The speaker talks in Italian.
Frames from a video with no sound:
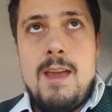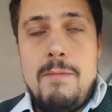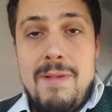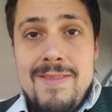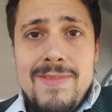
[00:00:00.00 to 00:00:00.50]

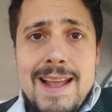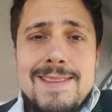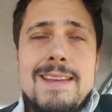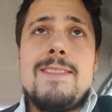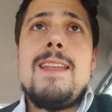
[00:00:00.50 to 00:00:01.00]
ma
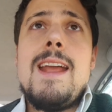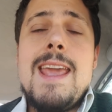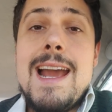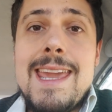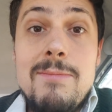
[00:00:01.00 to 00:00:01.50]
intensa e direi
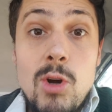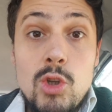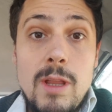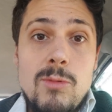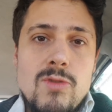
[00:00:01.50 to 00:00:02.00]
anche
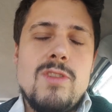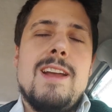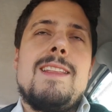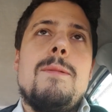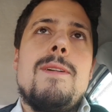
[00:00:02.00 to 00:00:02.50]
molto
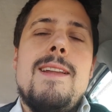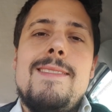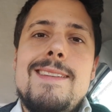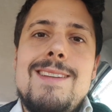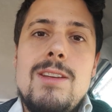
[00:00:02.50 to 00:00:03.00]
emozionante
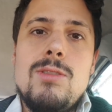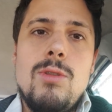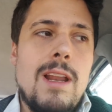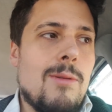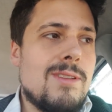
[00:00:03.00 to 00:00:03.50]
parentesi
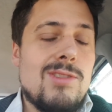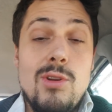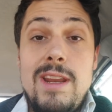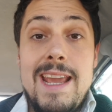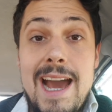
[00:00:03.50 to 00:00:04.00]
sulla
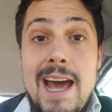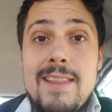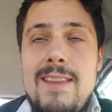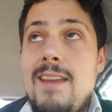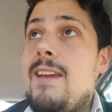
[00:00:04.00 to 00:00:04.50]
questione
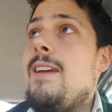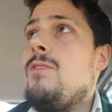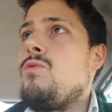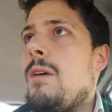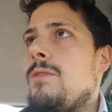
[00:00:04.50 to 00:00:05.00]
Icardi,
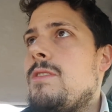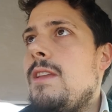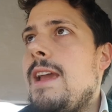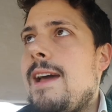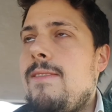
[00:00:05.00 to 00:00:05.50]
sulla questione
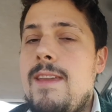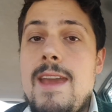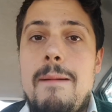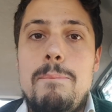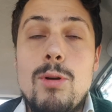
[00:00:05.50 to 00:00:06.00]
Icardi che
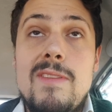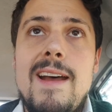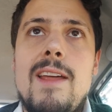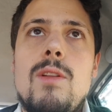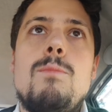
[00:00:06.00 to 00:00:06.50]
ha
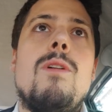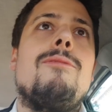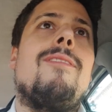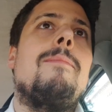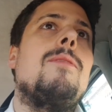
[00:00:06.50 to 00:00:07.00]
portato il buon
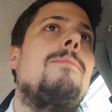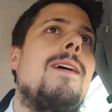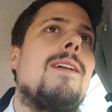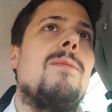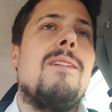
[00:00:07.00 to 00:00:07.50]
Fabio
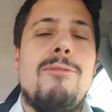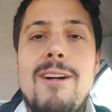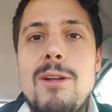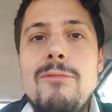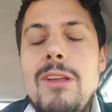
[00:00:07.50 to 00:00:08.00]
Bergomi a
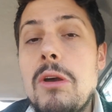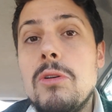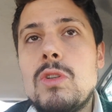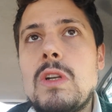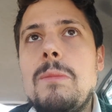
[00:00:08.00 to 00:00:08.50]
fare un video
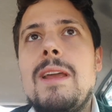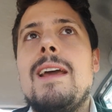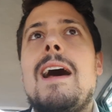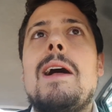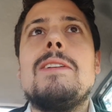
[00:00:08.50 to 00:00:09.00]
contro di me
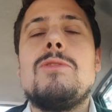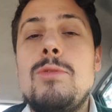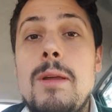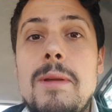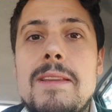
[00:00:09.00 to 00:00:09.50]

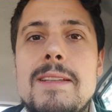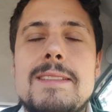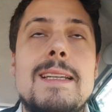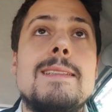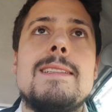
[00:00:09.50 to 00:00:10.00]
assolutamente
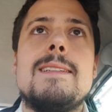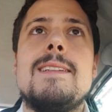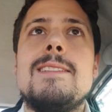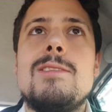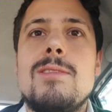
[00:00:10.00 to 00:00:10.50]
senza
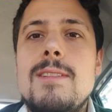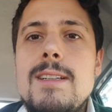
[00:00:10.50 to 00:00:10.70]
senso,